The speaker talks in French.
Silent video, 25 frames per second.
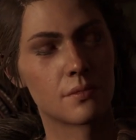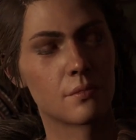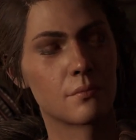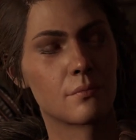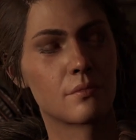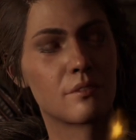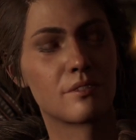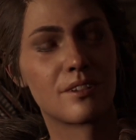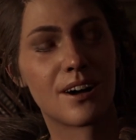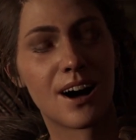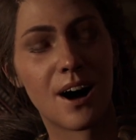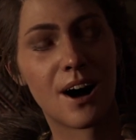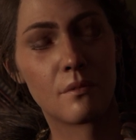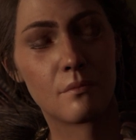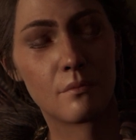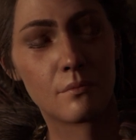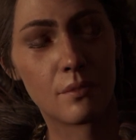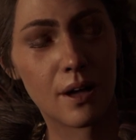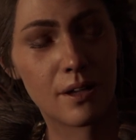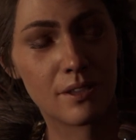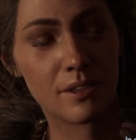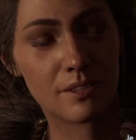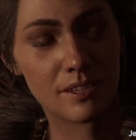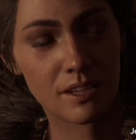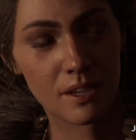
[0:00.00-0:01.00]
Je
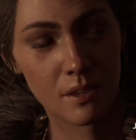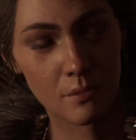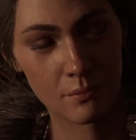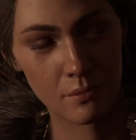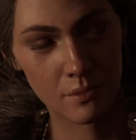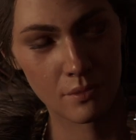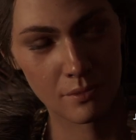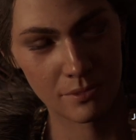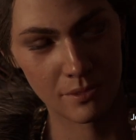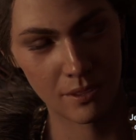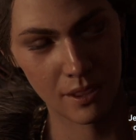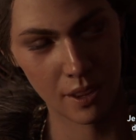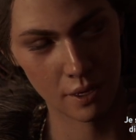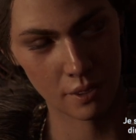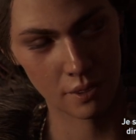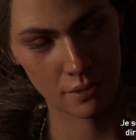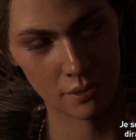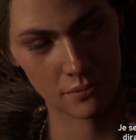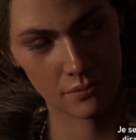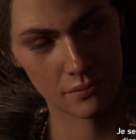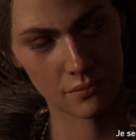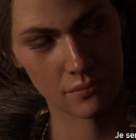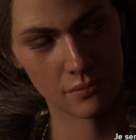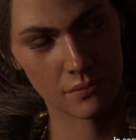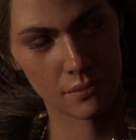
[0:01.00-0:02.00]
serrerai cette
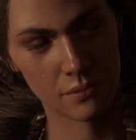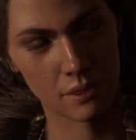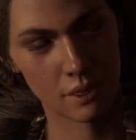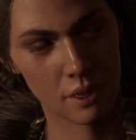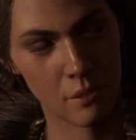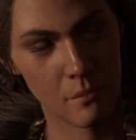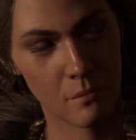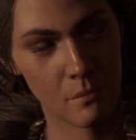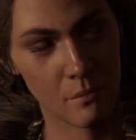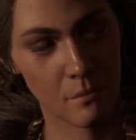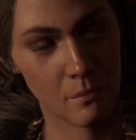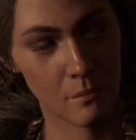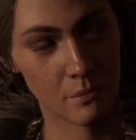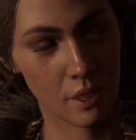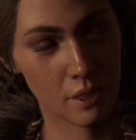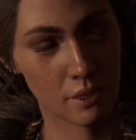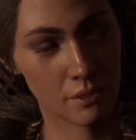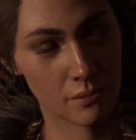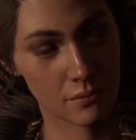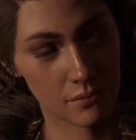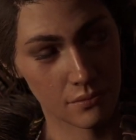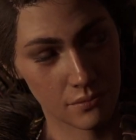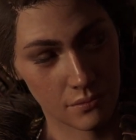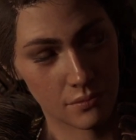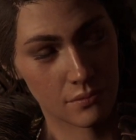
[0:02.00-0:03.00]
personne dans mes
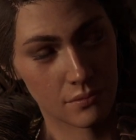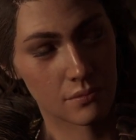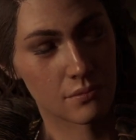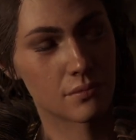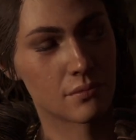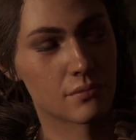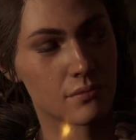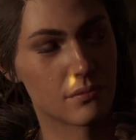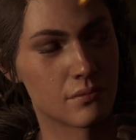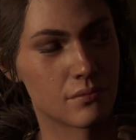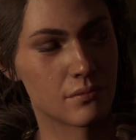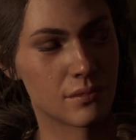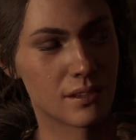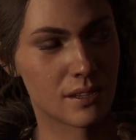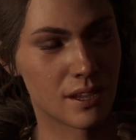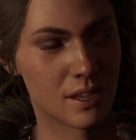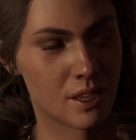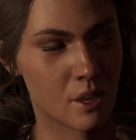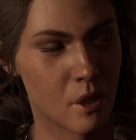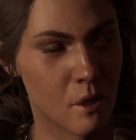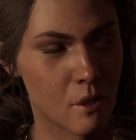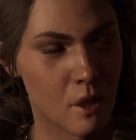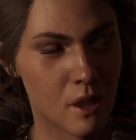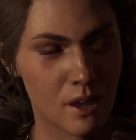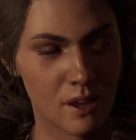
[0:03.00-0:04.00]
bras
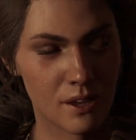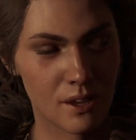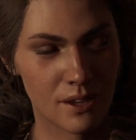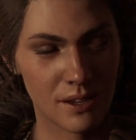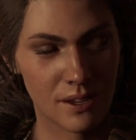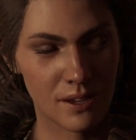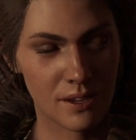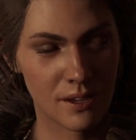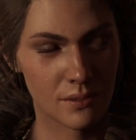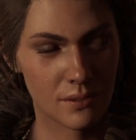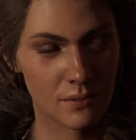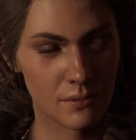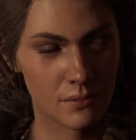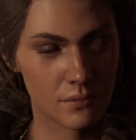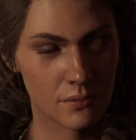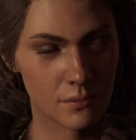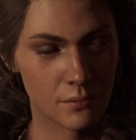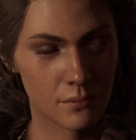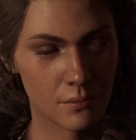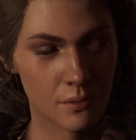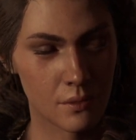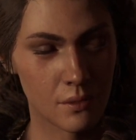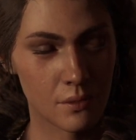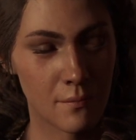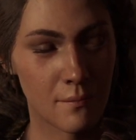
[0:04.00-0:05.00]
et je lui dirai
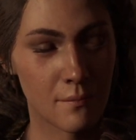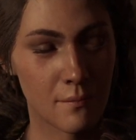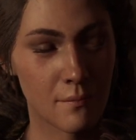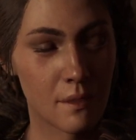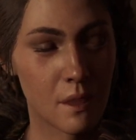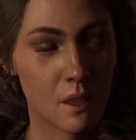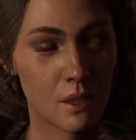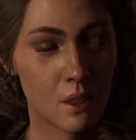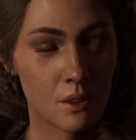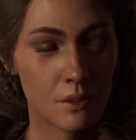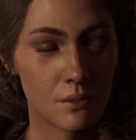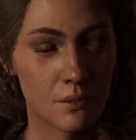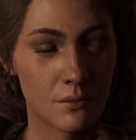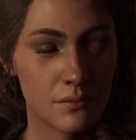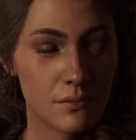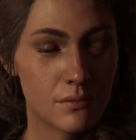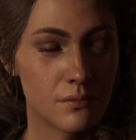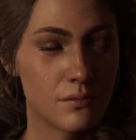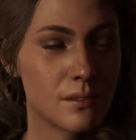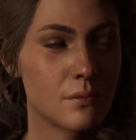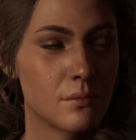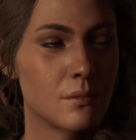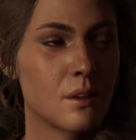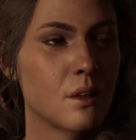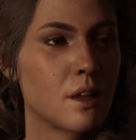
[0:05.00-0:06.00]
d'être forte
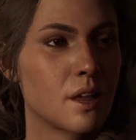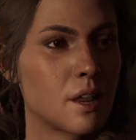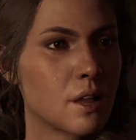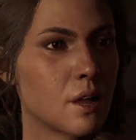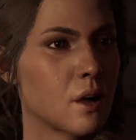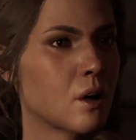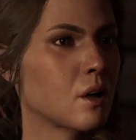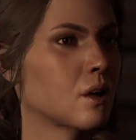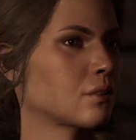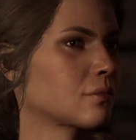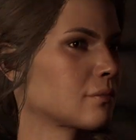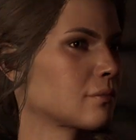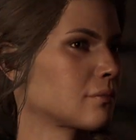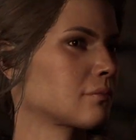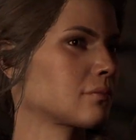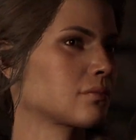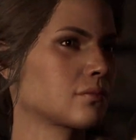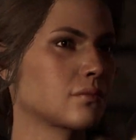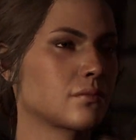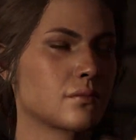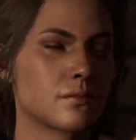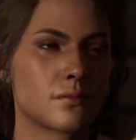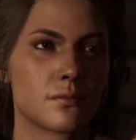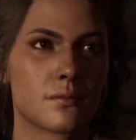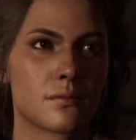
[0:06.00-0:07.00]
et que nous nous retrouverons.